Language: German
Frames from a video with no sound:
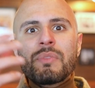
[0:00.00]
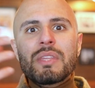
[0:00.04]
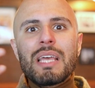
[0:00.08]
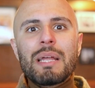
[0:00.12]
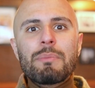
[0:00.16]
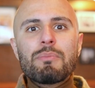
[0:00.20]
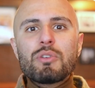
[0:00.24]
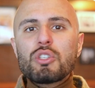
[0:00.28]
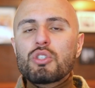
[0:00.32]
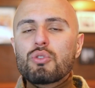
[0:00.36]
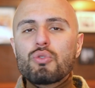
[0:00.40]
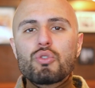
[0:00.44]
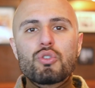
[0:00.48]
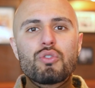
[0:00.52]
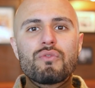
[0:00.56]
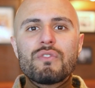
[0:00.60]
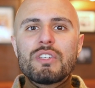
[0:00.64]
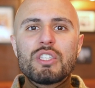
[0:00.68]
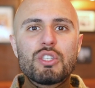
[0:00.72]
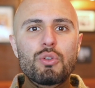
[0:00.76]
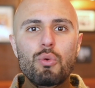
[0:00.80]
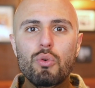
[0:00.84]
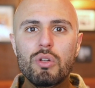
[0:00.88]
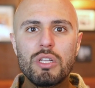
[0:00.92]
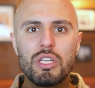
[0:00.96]
dann bist du
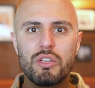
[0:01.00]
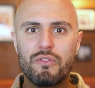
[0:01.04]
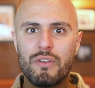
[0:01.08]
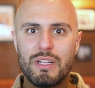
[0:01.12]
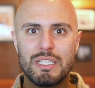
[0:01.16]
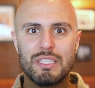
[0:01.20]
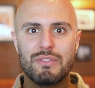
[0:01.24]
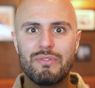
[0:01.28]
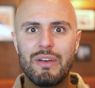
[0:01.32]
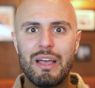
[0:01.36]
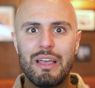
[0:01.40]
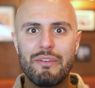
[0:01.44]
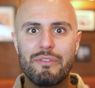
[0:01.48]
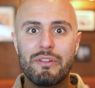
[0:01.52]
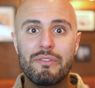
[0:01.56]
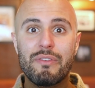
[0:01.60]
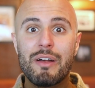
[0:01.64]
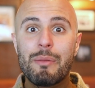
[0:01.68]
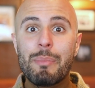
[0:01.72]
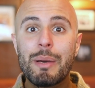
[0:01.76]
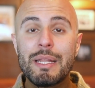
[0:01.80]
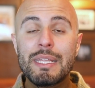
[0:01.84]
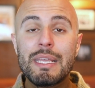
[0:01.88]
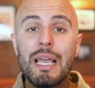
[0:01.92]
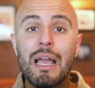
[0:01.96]
sowieso nicht verzweifelt,
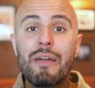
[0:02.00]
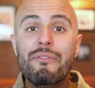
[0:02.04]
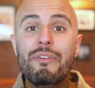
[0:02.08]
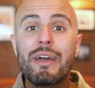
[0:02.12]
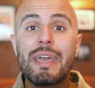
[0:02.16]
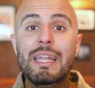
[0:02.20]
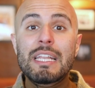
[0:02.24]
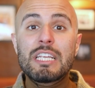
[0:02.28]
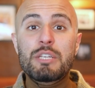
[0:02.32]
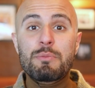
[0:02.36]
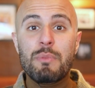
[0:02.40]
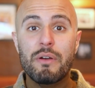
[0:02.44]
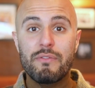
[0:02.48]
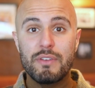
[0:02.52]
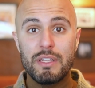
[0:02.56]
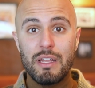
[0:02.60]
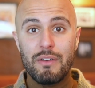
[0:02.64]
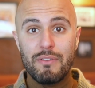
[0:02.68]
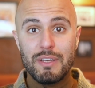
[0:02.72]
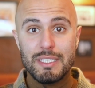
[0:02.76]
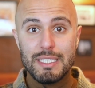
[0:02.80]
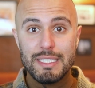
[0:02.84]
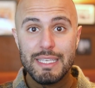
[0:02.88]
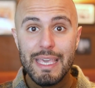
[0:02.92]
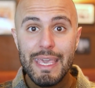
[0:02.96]
weil bei dir einfach endlich mal
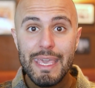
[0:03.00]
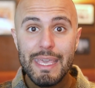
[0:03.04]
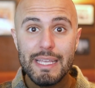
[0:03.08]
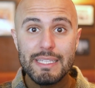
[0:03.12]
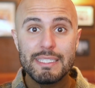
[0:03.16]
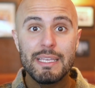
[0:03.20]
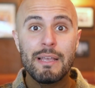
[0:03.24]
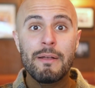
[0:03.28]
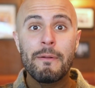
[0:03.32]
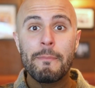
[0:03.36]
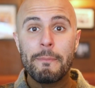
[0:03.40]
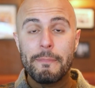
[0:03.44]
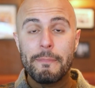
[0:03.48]
wieder was geht.